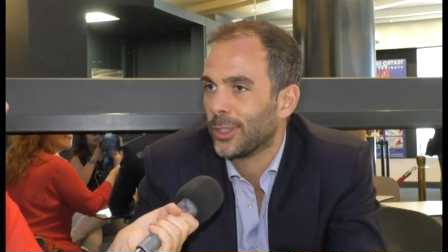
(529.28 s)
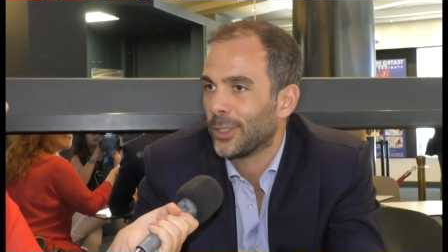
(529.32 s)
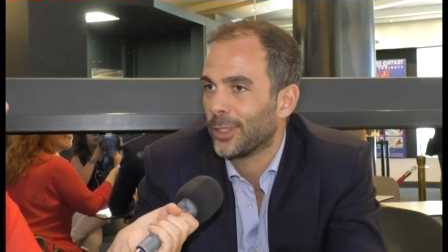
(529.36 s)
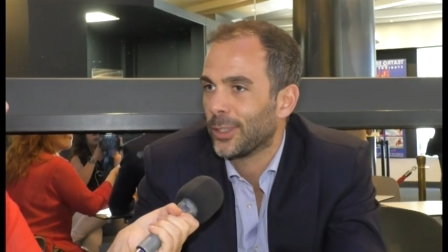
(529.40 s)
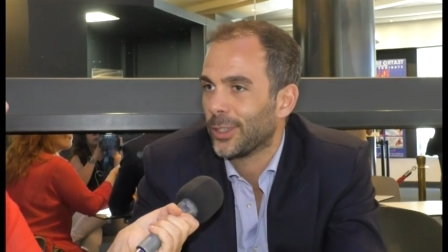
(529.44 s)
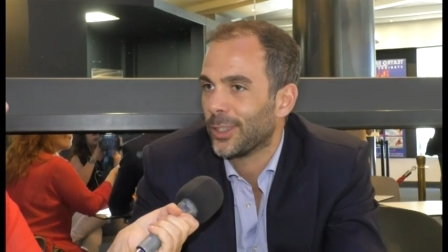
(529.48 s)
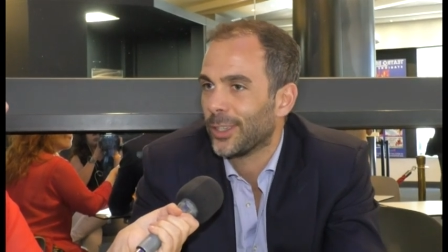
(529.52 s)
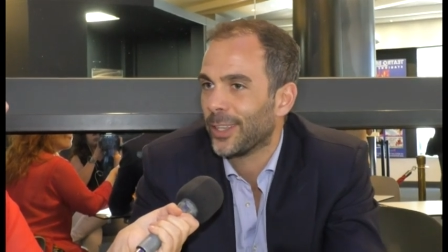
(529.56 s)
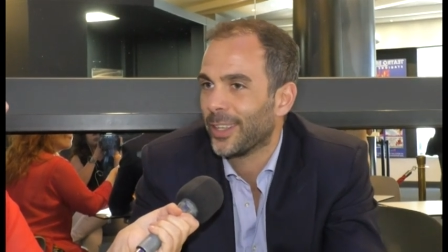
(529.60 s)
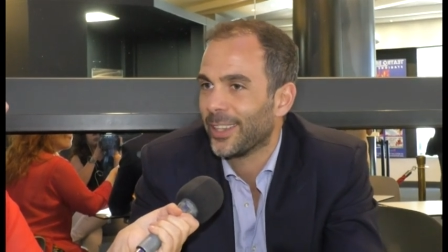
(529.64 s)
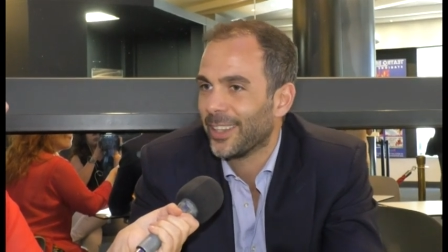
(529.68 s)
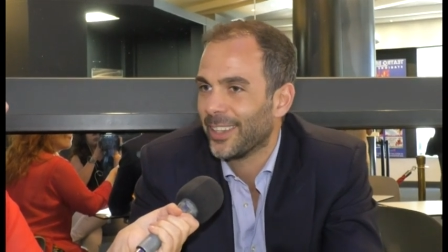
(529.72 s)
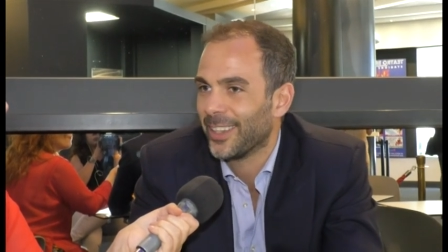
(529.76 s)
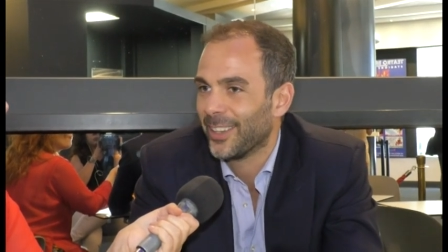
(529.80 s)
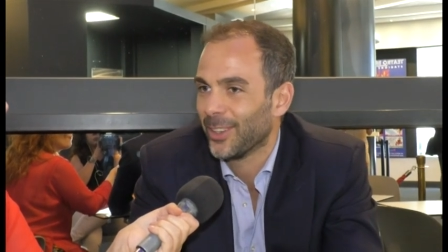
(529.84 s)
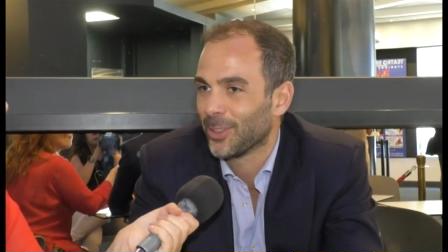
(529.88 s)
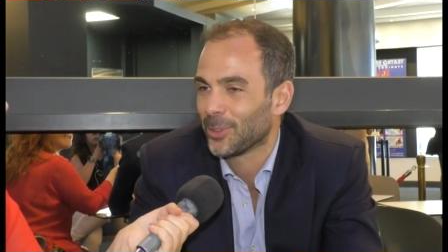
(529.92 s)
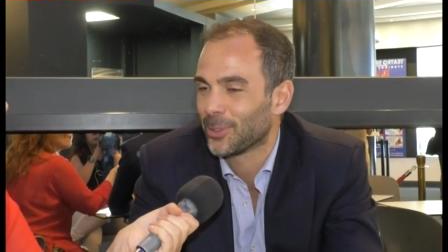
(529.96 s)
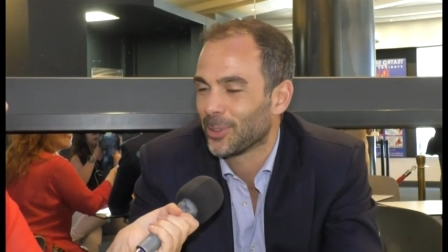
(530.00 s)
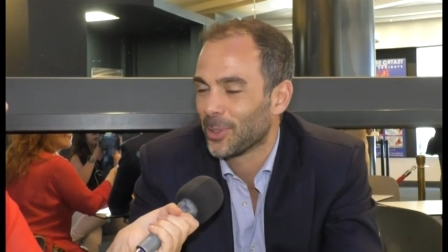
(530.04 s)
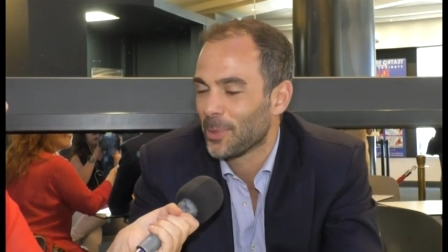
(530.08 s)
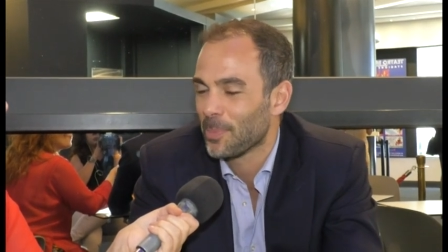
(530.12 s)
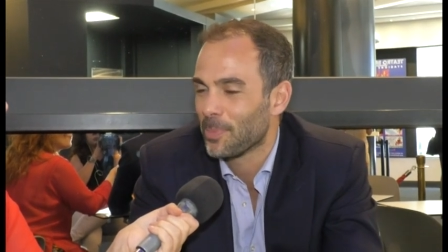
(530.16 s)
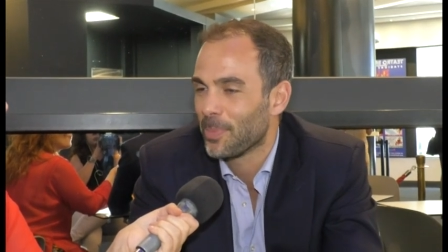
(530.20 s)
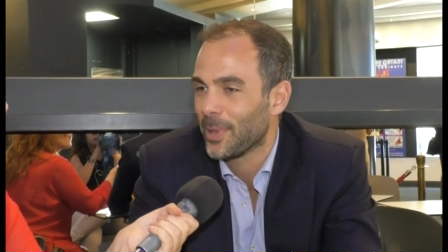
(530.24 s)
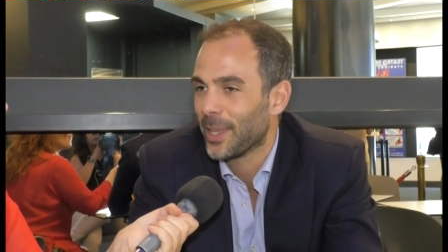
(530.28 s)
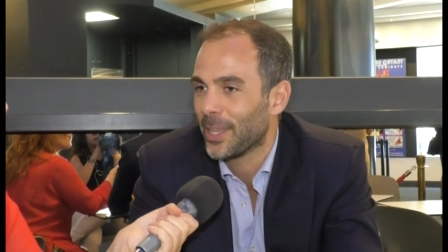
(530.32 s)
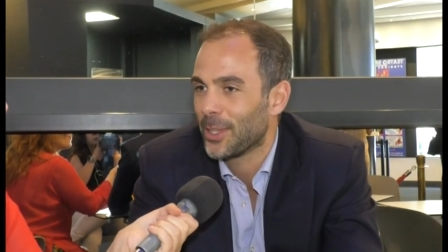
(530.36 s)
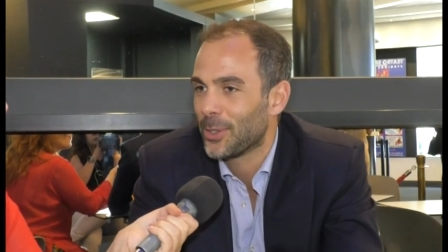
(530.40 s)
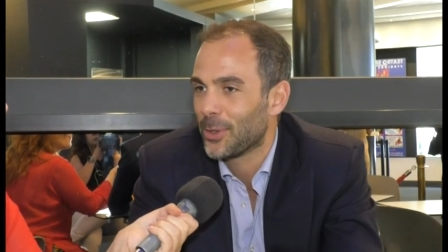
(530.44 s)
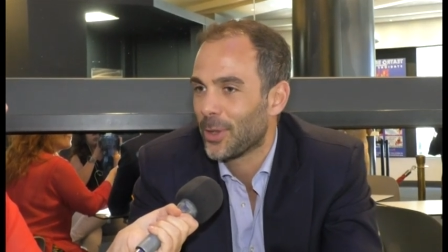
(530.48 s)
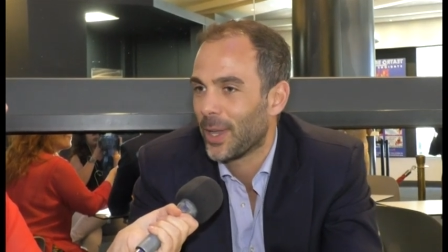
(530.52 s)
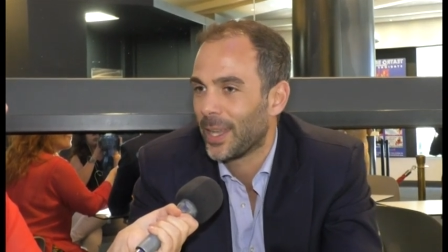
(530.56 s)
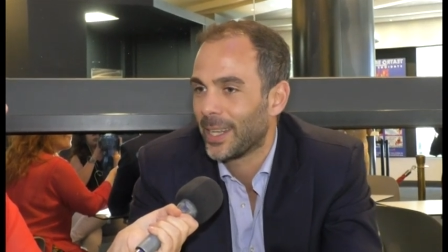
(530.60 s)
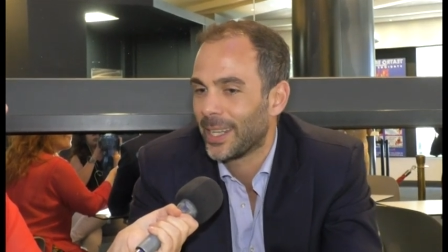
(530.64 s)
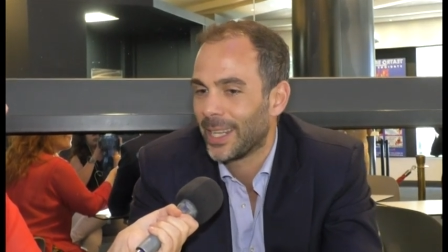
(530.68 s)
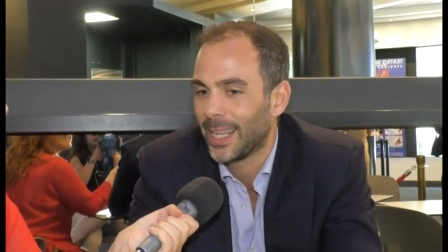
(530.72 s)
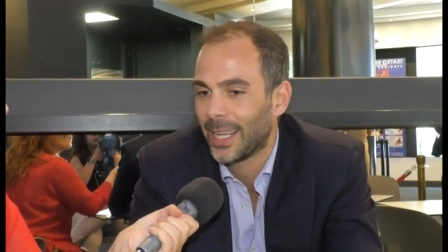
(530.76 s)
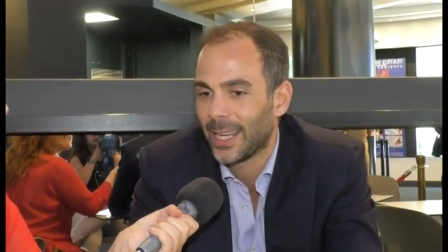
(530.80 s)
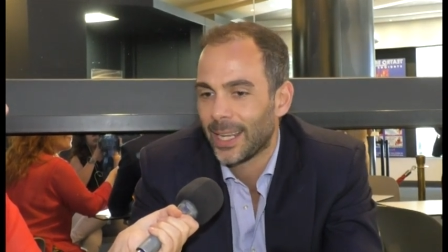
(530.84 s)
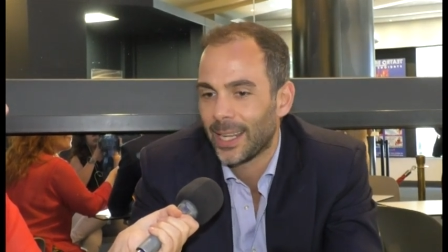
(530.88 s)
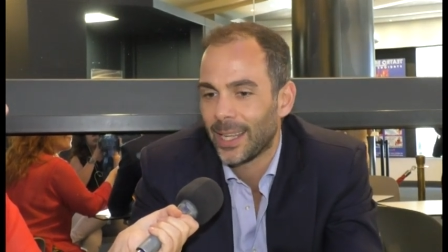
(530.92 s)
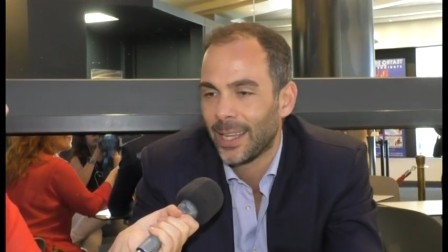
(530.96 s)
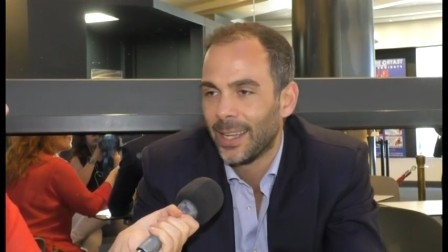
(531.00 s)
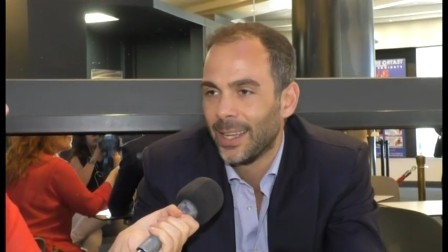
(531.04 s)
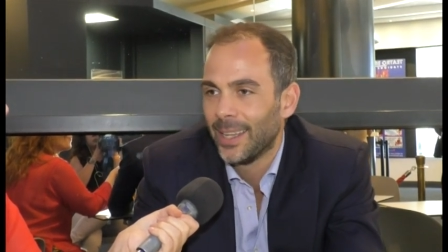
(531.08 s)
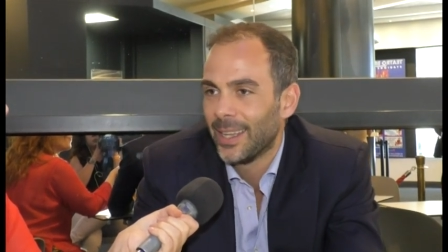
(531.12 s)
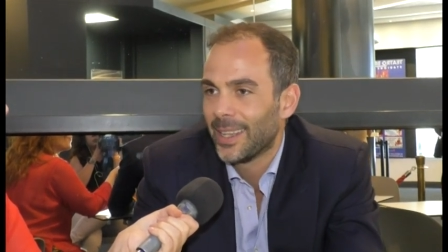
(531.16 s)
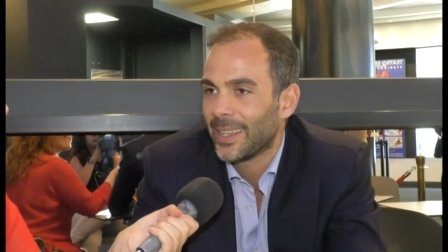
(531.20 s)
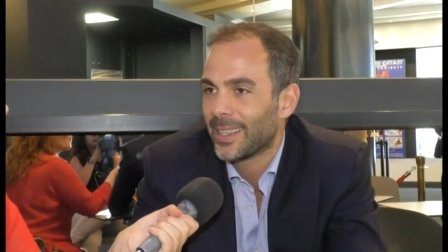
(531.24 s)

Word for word: il nostro impegno è nel